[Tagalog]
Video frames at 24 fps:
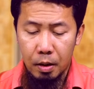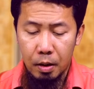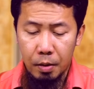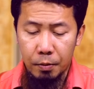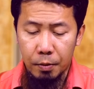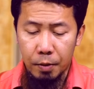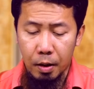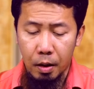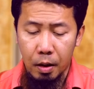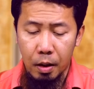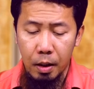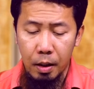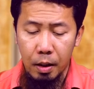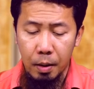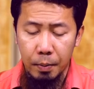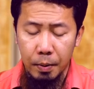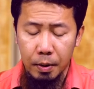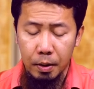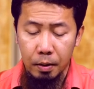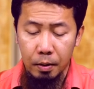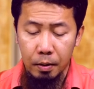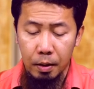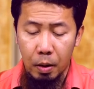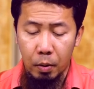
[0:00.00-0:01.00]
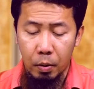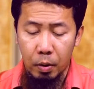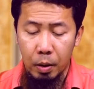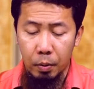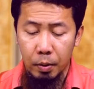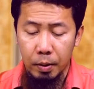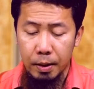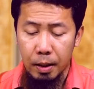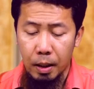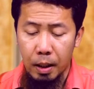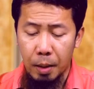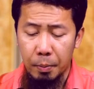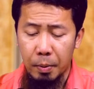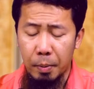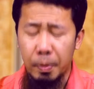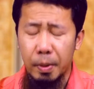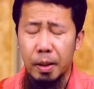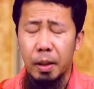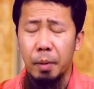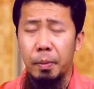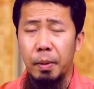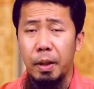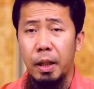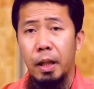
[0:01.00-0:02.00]
faqala Nabi sallallahu alaihi wasallam, ibig
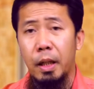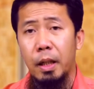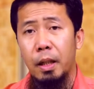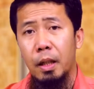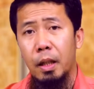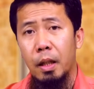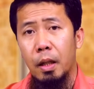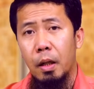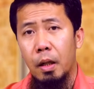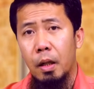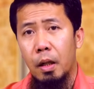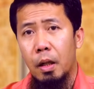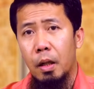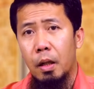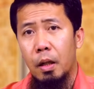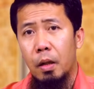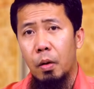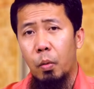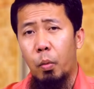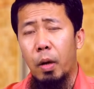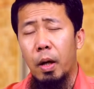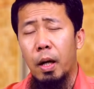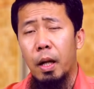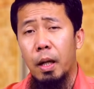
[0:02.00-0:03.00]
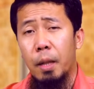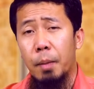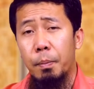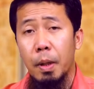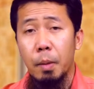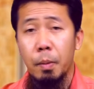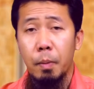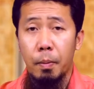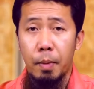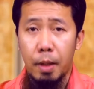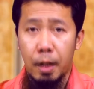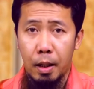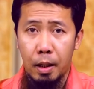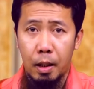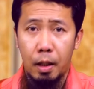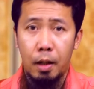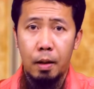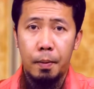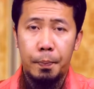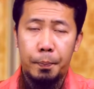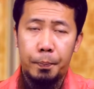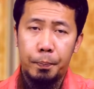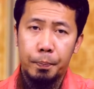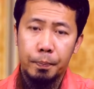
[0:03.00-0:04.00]
sabihin, wala lang pagmamahal.